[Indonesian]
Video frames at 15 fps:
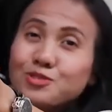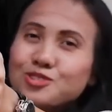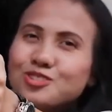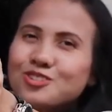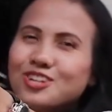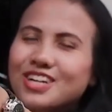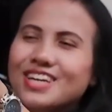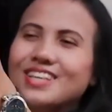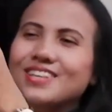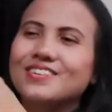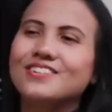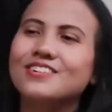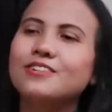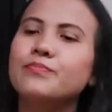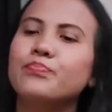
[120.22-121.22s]
busur
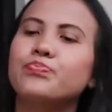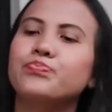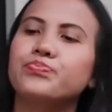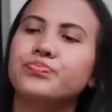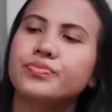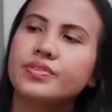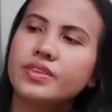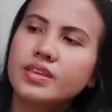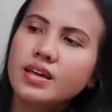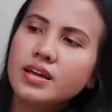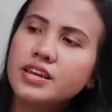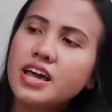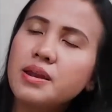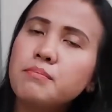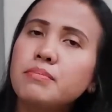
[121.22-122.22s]
gitu
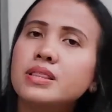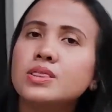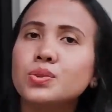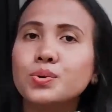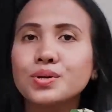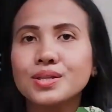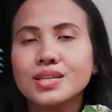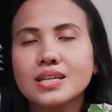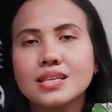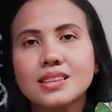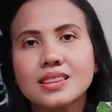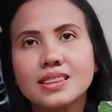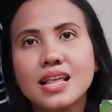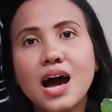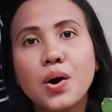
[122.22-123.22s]
dan bentuk
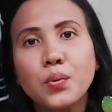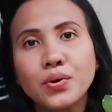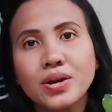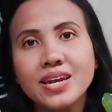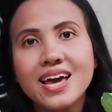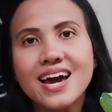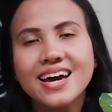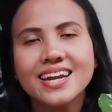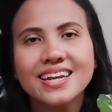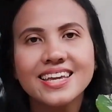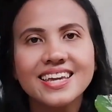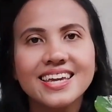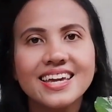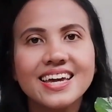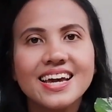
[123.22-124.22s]
daun
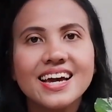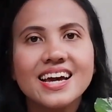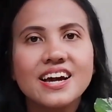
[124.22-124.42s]
dari